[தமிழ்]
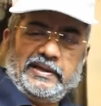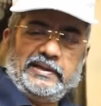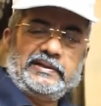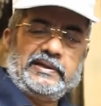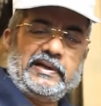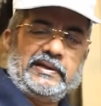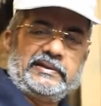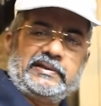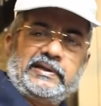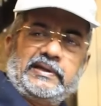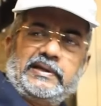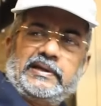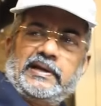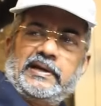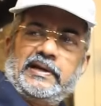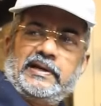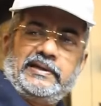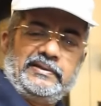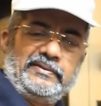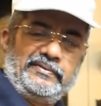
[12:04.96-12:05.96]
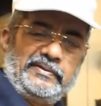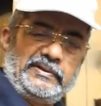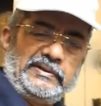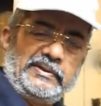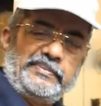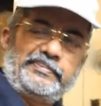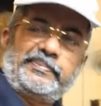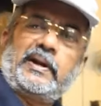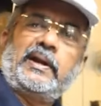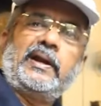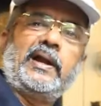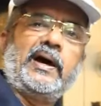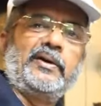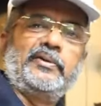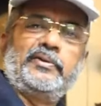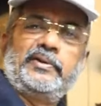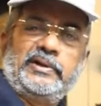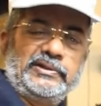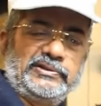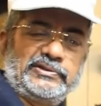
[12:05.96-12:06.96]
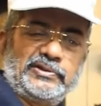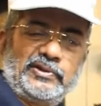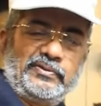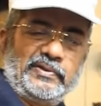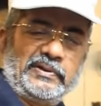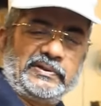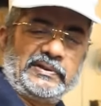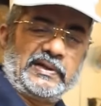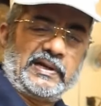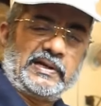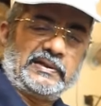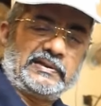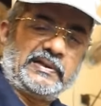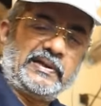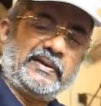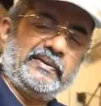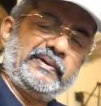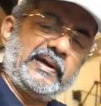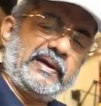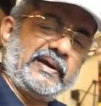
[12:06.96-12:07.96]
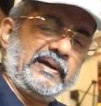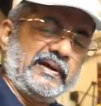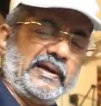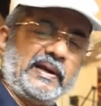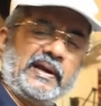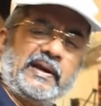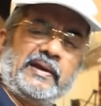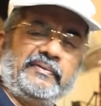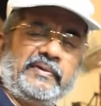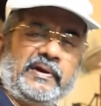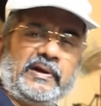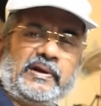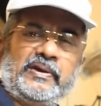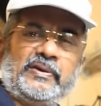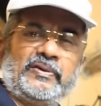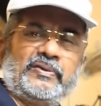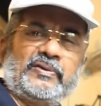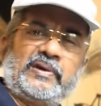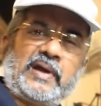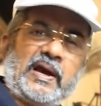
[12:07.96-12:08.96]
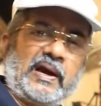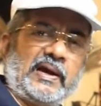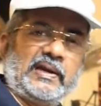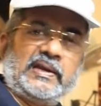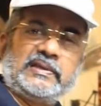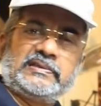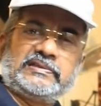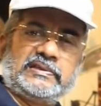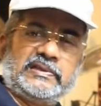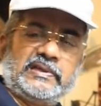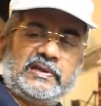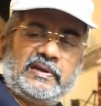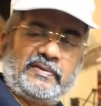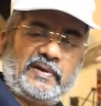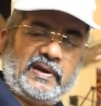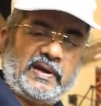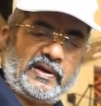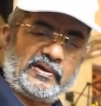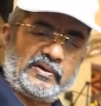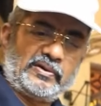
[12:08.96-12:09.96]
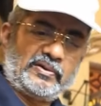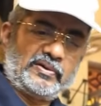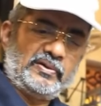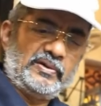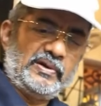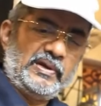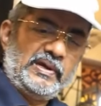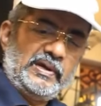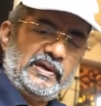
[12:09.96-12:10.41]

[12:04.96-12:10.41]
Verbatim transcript: இது எடுத்திங்கன்னா இது வந்து பல்லாங்குழின்னு சொல்லுவோம் அந்த காலத்தில் எல்லா வீட்லேயும் இருக்கும் நாங்களாம் சின்ன சின்ன விளையாண்டுருக்கோம்